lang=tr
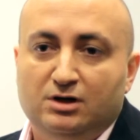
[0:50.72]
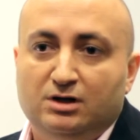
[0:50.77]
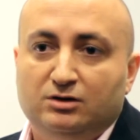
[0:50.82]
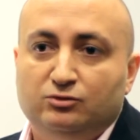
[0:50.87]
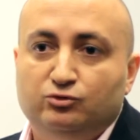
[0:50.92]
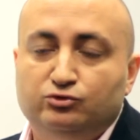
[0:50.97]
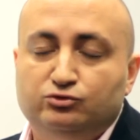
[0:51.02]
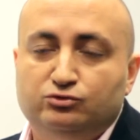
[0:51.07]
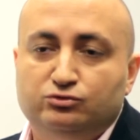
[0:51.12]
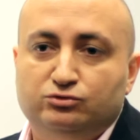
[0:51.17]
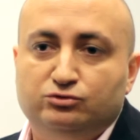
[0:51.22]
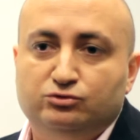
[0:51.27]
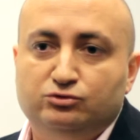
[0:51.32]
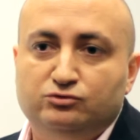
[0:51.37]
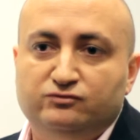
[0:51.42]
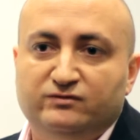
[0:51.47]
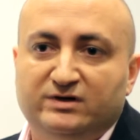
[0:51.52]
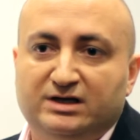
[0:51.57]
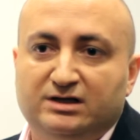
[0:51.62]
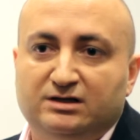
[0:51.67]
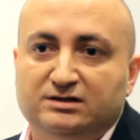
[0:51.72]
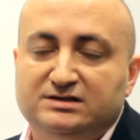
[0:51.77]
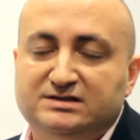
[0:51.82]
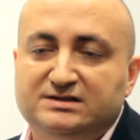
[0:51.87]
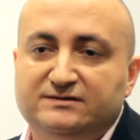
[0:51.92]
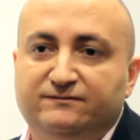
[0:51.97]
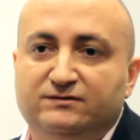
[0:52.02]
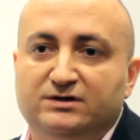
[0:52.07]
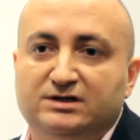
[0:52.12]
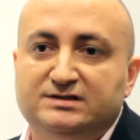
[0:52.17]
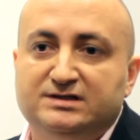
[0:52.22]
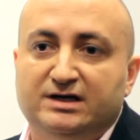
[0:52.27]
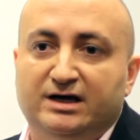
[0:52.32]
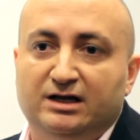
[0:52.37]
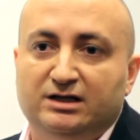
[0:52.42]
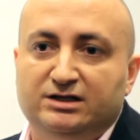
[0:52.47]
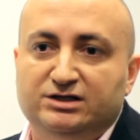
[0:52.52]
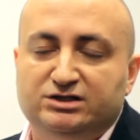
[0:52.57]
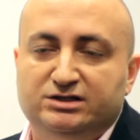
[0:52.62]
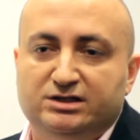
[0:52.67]
Kusursuz ve sıfır hata
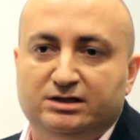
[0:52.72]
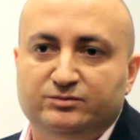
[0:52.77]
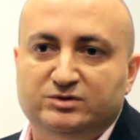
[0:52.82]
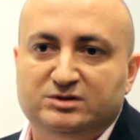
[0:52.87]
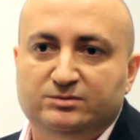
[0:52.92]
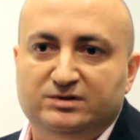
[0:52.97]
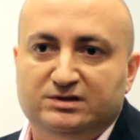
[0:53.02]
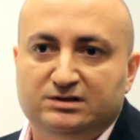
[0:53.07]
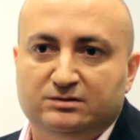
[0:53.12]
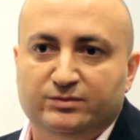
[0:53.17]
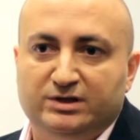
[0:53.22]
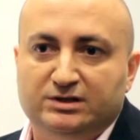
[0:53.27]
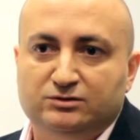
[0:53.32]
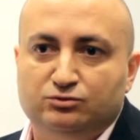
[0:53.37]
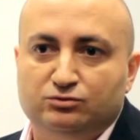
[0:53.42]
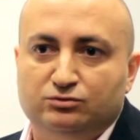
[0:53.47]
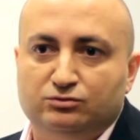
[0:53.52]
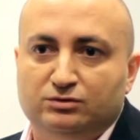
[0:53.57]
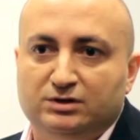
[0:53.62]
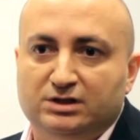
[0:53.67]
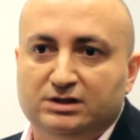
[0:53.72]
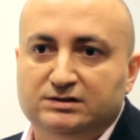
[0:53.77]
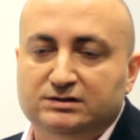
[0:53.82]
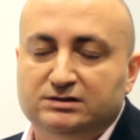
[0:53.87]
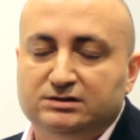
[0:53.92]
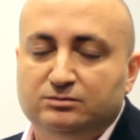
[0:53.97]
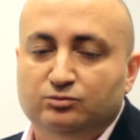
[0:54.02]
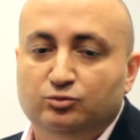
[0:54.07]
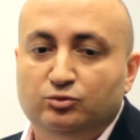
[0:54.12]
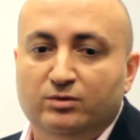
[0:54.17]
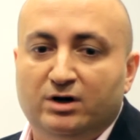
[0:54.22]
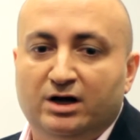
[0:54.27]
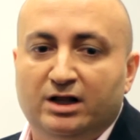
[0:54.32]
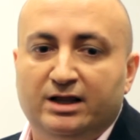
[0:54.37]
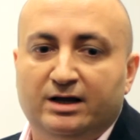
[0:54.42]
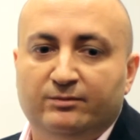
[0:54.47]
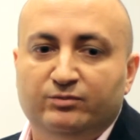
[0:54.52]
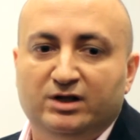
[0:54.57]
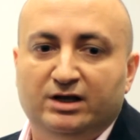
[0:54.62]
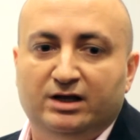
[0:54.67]
ile işlerimizi bitirmek zorundayız. Bu
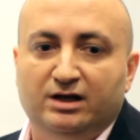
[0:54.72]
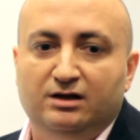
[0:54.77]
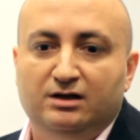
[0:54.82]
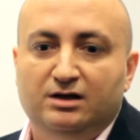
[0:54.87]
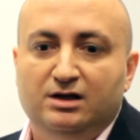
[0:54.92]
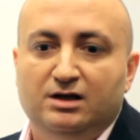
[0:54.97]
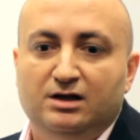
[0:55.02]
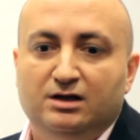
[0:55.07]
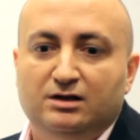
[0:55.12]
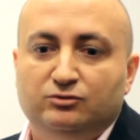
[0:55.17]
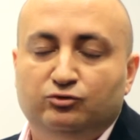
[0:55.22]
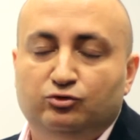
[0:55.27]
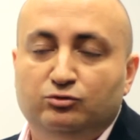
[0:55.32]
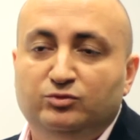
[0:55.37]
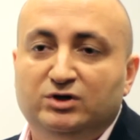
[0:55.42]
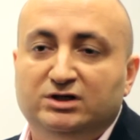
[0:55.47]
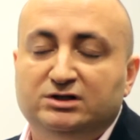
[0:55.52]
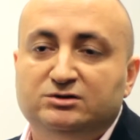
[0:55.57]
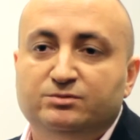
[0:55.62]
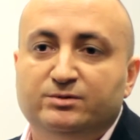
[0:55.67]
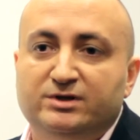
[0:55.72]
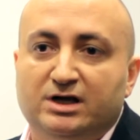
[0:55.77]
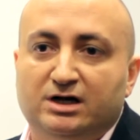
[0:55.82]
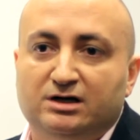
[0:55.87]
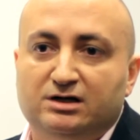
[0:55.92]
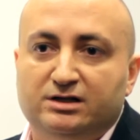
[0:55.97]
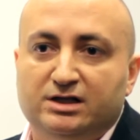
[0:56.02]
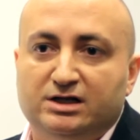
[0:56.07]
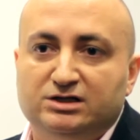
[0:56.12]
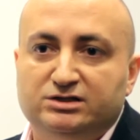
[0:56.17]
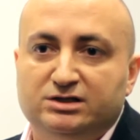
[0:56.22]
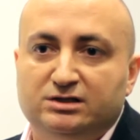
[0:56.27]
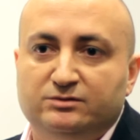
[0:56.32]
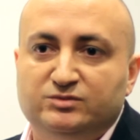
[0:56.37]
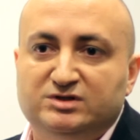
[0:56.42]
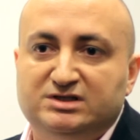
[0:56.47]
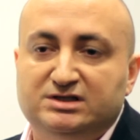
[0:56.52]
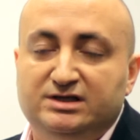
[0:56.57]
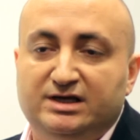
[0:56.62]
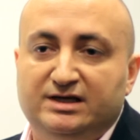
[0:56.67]
bağlamda tüm danışman
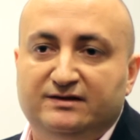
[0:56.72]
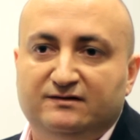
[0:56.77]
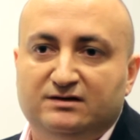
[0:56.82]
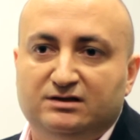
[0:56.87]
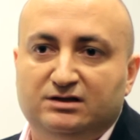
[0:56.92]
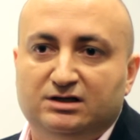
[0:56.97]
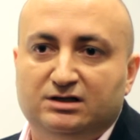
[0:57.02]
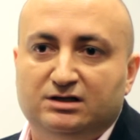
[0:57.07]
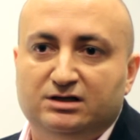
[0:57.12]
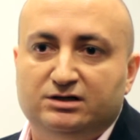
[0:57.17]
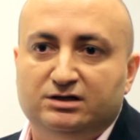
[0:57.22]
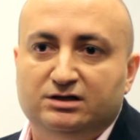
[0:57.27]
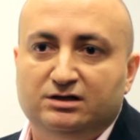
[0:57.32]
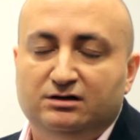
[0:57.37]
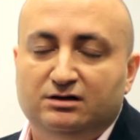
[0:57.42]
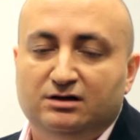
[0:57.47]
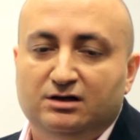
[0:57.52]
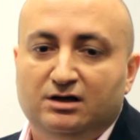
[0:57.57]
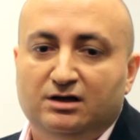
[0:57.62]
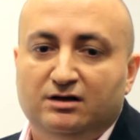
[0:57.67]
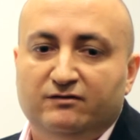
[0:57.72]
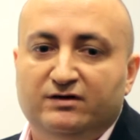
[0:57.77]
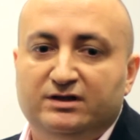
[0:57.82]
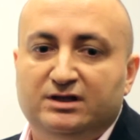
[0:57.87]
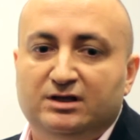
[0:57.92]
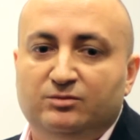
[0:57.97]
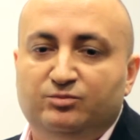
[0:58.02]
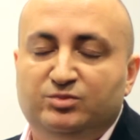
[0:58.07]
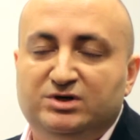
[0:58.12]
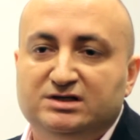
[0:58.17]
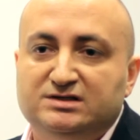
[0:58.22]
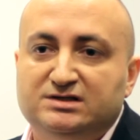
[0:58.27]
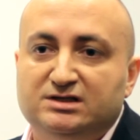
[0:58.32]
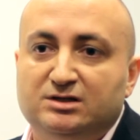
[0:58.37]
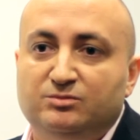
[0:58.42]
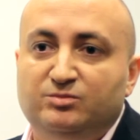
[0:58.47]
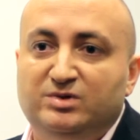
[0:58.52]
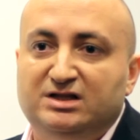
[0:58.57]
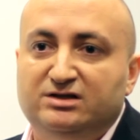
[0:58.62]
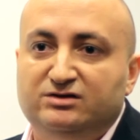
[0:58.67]
arkadaşlarımızın yetkinlikleri ve de
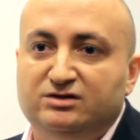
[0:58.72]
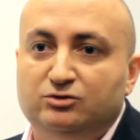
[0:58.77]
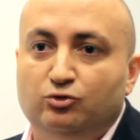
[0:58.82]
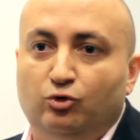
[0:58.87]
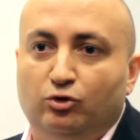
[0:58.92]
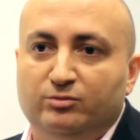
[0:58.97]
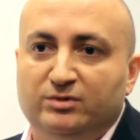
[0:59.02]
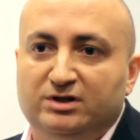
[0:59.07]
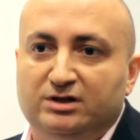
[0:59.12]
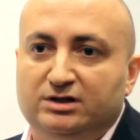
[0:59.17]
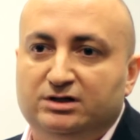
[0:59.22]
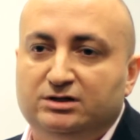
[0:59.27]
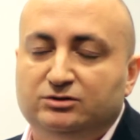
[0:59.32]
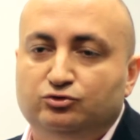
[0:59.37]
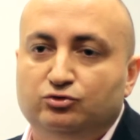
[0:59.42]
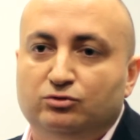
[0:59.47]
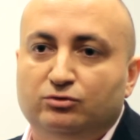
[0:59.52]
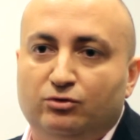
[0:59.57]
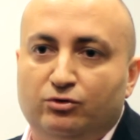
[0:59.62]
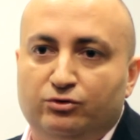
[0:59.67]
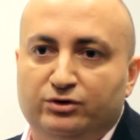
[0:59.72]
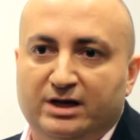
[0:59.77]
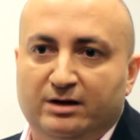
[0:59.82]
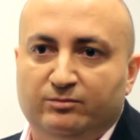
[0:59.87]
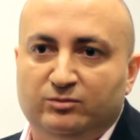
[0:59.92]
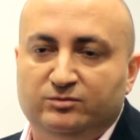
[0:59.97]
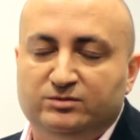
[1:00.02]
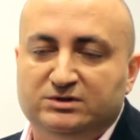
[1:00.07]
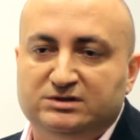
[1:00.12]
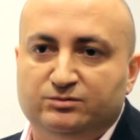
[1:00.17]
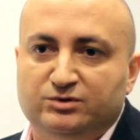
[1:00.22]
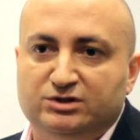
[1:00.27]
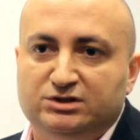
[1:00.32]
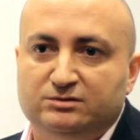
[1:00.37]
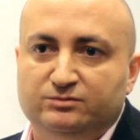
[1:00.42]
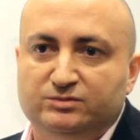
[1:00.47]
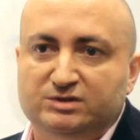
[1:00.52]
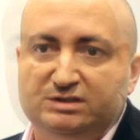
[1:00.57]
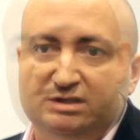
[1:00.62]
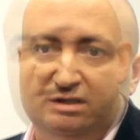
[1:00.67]
piyasada bilinir olmaları çok önemli bizim
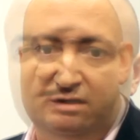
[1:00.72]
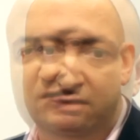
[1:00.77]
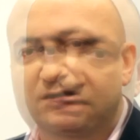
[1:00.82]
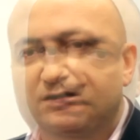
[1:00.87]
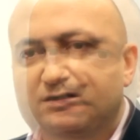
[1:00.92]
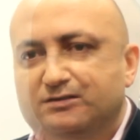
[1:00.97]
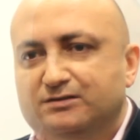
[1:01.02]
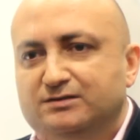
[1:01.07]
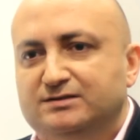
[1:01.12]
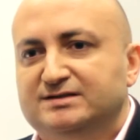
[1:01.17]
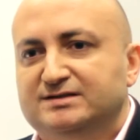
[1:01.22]
açımızdan. E,